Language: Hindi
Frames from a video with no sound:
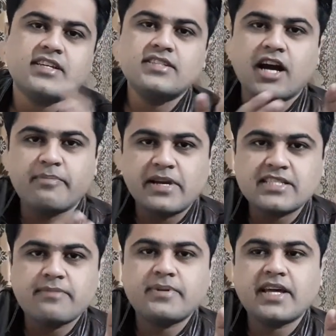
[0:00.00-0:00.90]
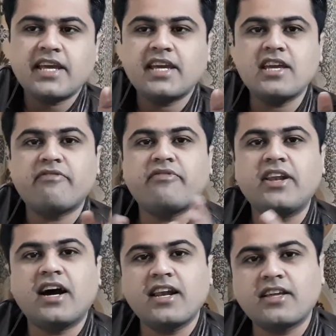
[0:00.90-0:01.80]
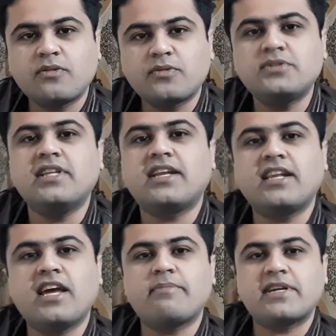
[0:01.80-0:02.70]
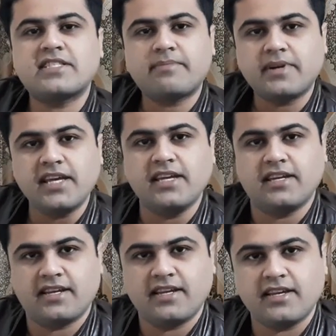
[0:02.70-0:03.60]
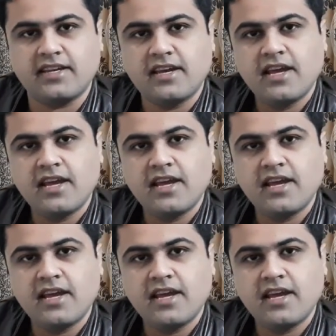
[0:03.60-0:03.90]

या आप एक्सेप्ट करेंगे या फिलहाल कुछ देर आप एक्सेप्ट नहीं करेंगे